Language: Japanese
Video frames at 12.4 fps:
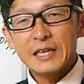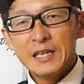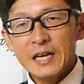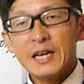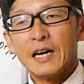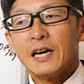
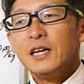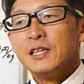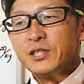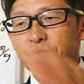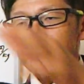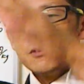が
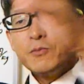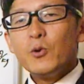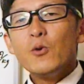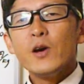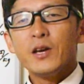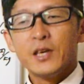自由
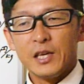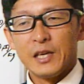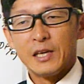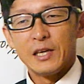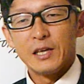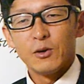貿
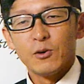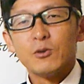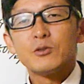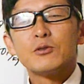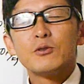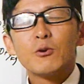易
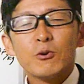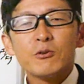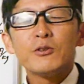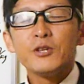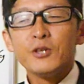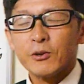をするこ
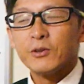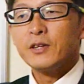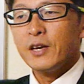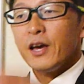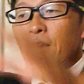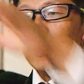とによっ
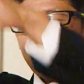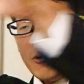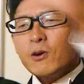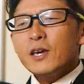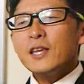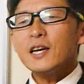て
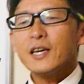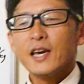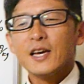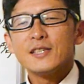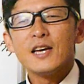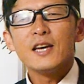大きな
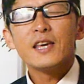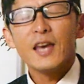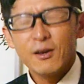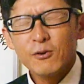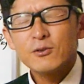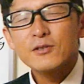経済
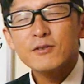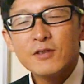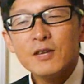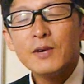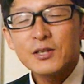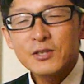圏を作
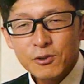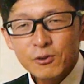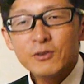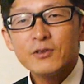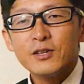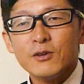りま
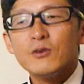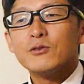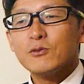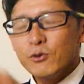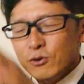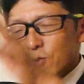しょうっていう
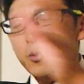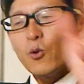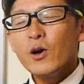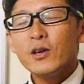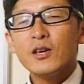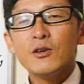そういう
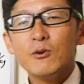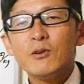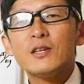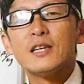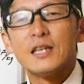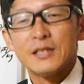貿易協
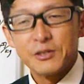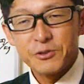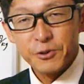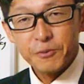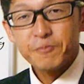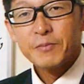定なんですよ。